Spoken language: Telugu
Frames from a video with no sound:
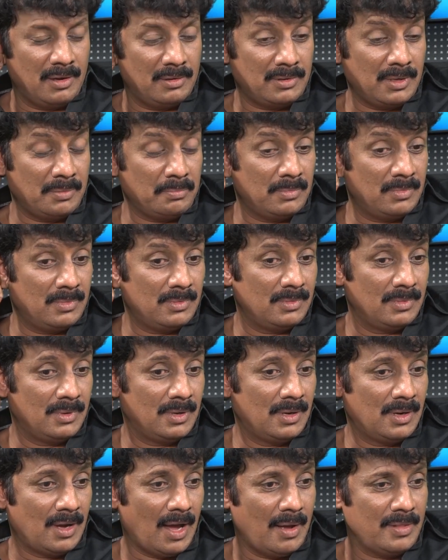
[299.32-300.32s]
అంటే
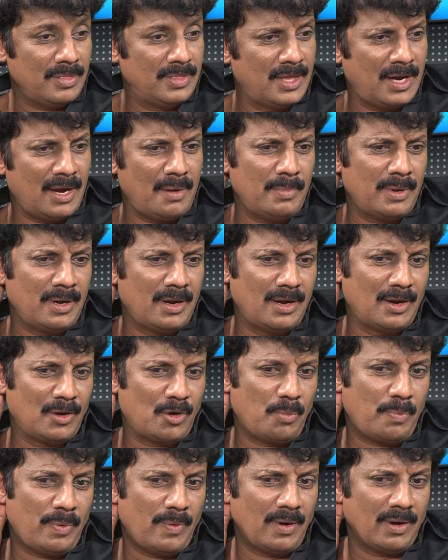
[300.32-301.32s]
అందరు అమ్మ నాన్న
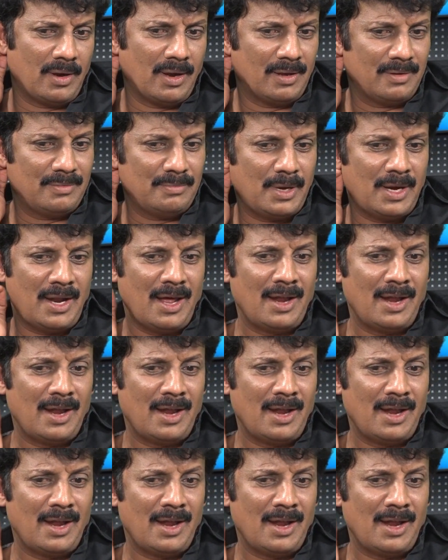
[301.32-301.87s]
గొప్పవాళ్ళే మా